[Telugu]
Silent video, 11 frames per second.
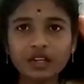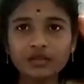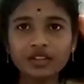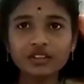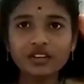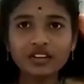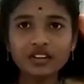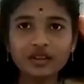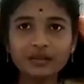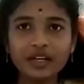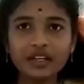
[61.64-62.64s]
ఎల్ఎండి
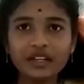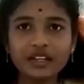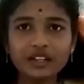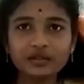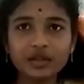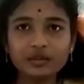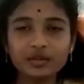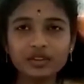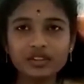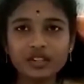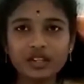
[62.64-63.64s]
కాలనీ మండల్
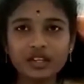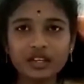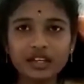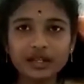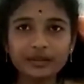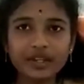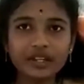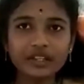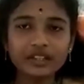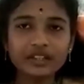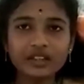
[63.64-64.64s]
తిమాపూర్ జిల్లా
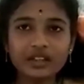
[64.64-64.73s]
కరీంనగర్